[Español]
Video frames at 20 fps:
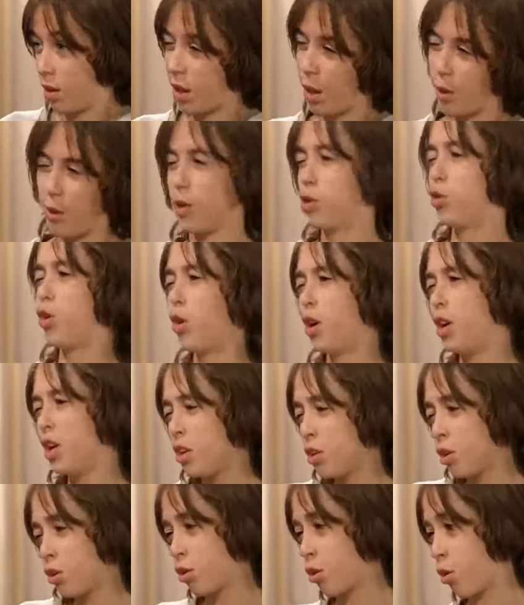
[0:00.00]
Estaba todo
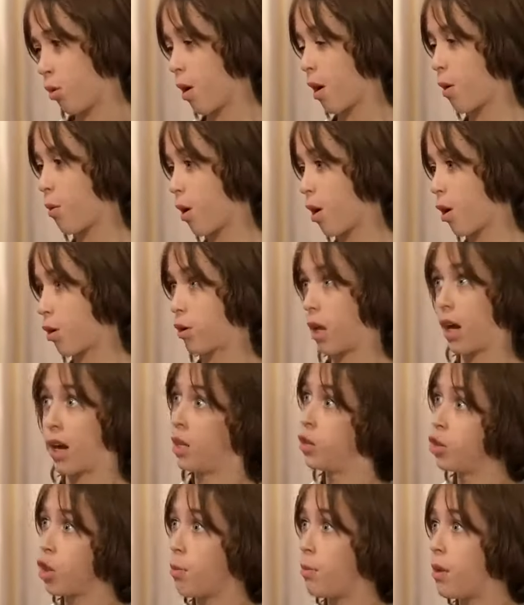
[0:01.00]
lindo, todo bárbaro, hasta
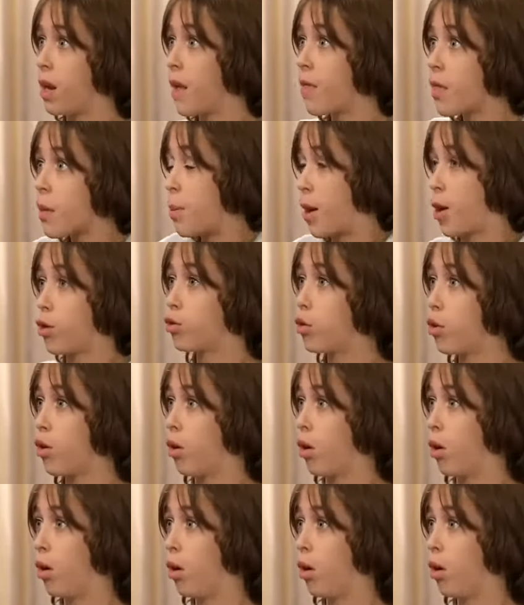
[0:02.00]
que entró Miranda y paró todo.